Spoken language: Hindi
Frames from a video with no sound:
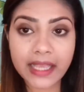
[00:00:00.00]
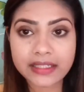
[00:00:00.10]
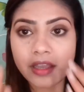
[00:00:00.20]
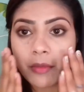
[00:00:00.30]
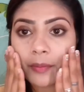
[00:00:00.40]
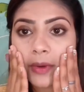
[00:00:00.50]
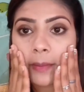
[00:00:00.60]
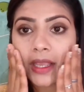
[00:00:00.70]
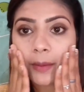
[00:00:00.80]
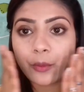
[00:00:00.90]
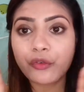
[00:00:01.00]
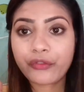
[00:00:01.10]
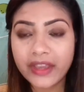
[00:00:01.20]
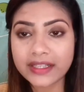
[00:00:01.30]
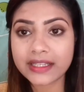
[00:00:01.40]
कैसे हम अपने मेकअप को
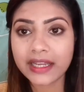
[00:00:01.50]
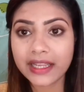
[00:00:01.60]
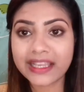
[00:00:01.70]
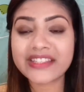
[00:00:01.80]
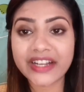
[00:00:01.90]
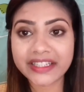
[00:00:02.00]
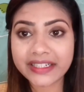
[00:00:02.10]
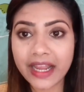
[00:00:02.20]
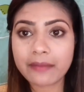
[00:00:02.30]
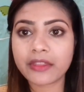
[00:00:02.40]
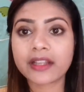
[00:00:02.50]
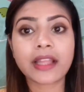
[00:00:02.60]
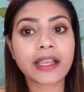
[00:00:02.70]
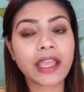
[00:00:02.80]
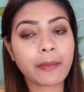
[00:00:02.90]
फिक्स करेंगे ज़्यादा टाइम तक
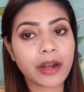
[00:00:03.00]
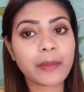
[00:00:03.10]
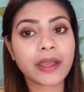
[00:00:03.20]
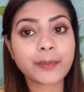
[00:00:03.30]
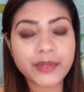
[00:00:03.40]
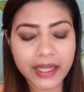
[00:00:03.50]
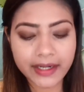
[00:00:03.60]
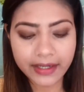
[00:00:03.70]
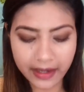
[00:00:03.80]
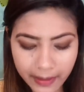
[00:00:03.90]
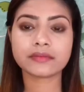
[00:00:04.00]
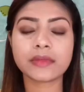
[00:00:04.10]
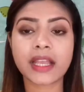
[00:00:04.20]
ताकि हमारा मेकअप सेट रहे